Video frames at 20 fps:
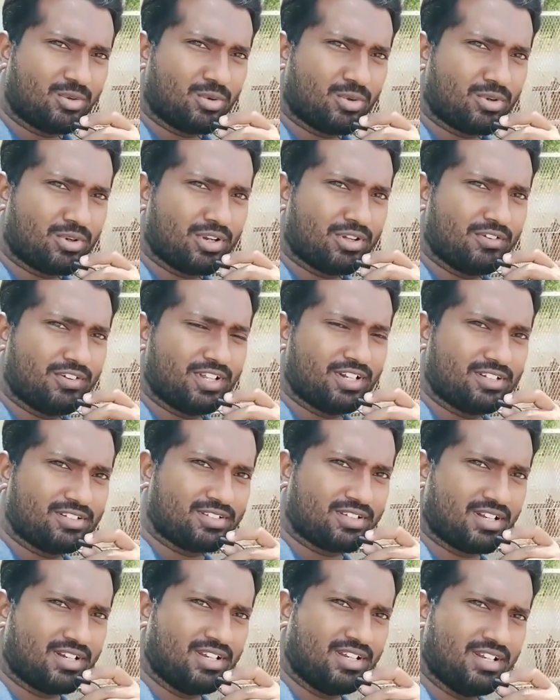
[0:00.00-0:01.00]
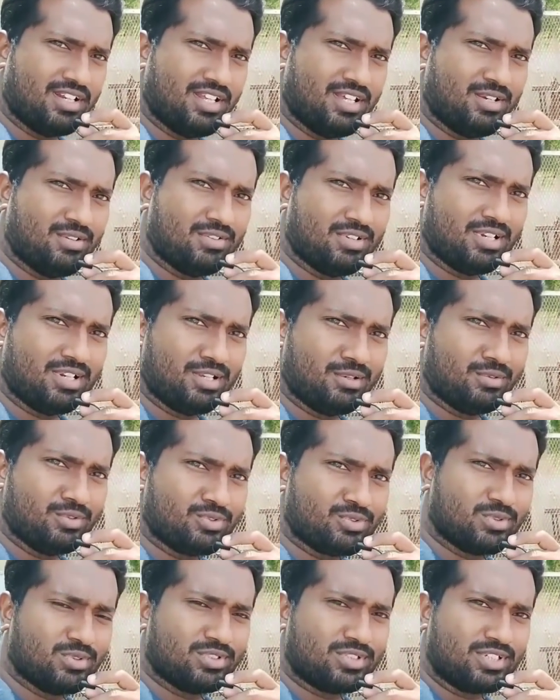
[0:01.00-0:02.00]
கொரோனா வைரஸ்க்காண்டி லீவு
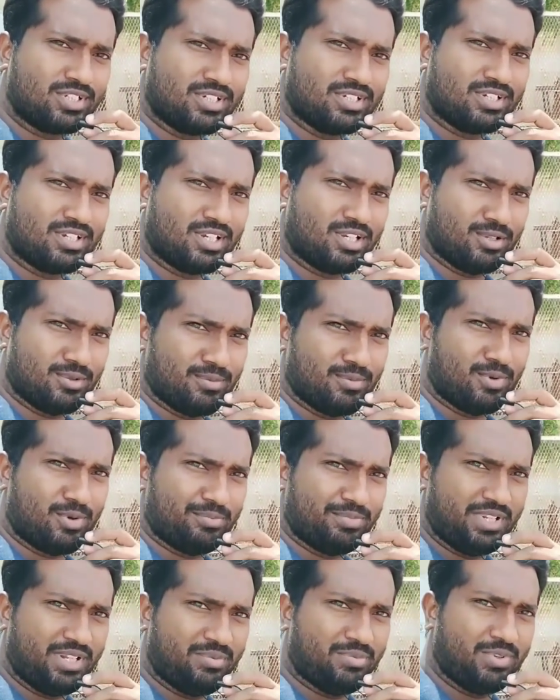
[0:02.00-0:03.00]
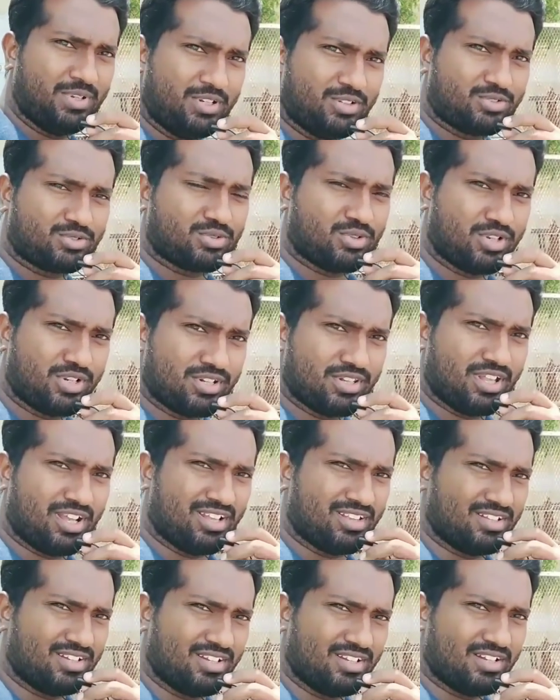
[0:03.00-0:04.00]
லீவுன்னு சொல்லிட்டு என்னமோ அப்படி இப்படின்ட்டு
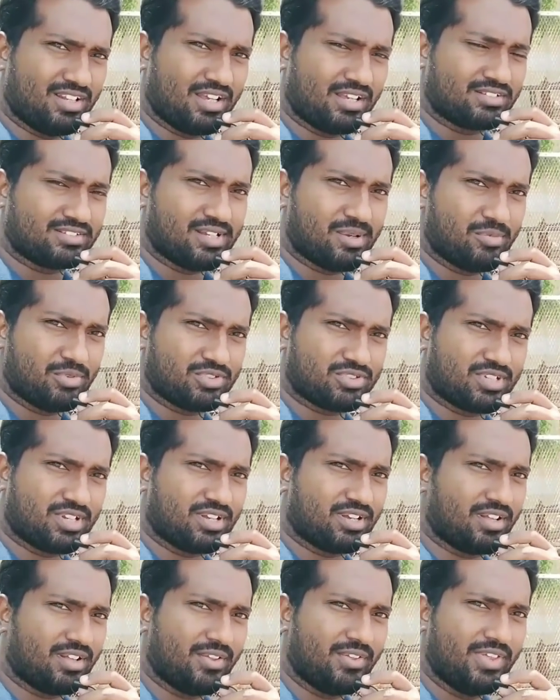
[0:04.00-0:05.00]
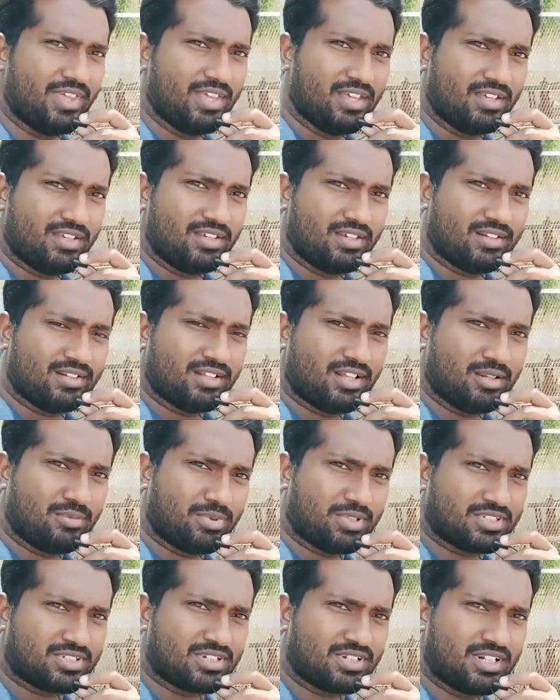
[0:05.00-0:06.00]
சொல்லியிருந்தாங்க திடீர்னு எக்ஸாம் வச்சுட்டாங்க
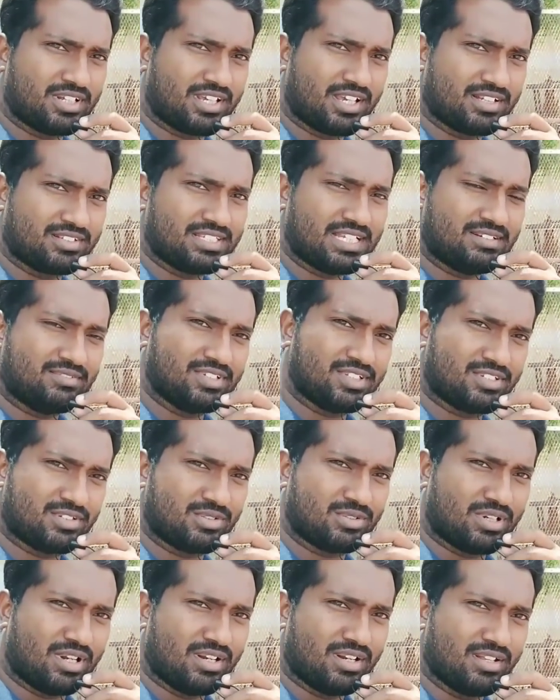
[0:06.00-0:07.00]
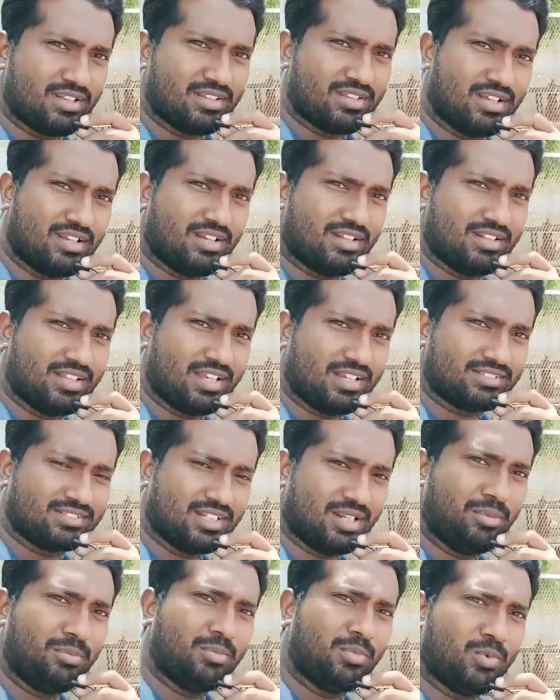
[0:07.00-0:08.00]
இருந்தாலும் பசங்களுக்கு எக்ஸாம் வச்சதும் நல்லது தான் அந்த
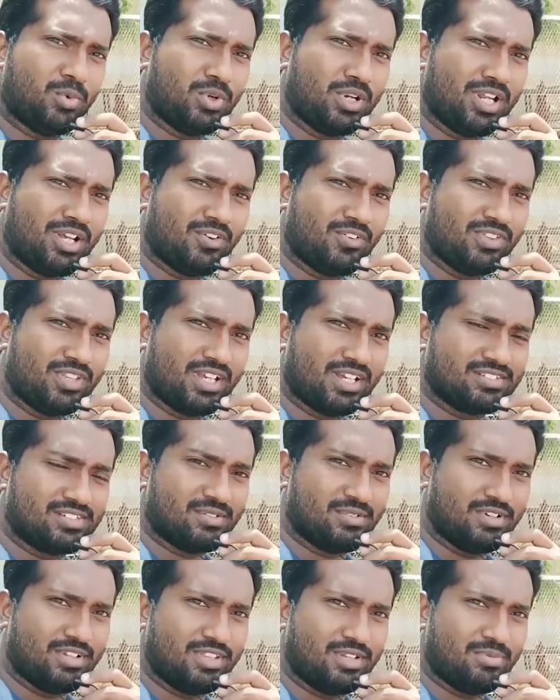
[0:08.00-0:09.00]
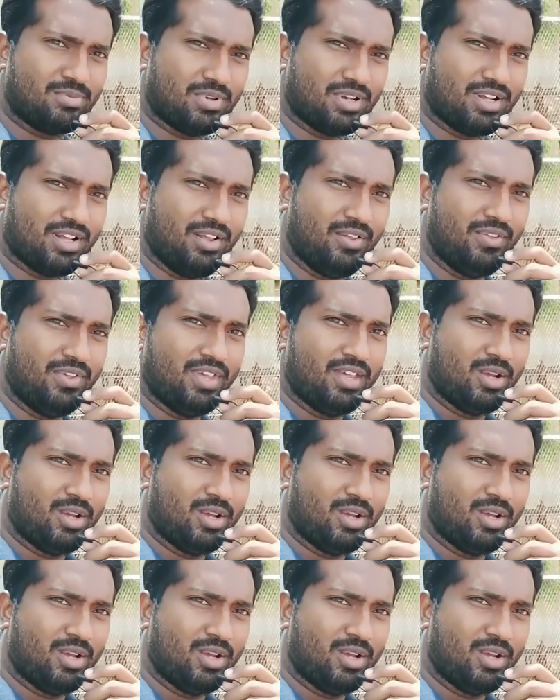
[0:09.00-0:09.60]
எக்ஸாம் மூட்லேயே வந்து எக்ஸாம் எழுதியிருப்பாங்க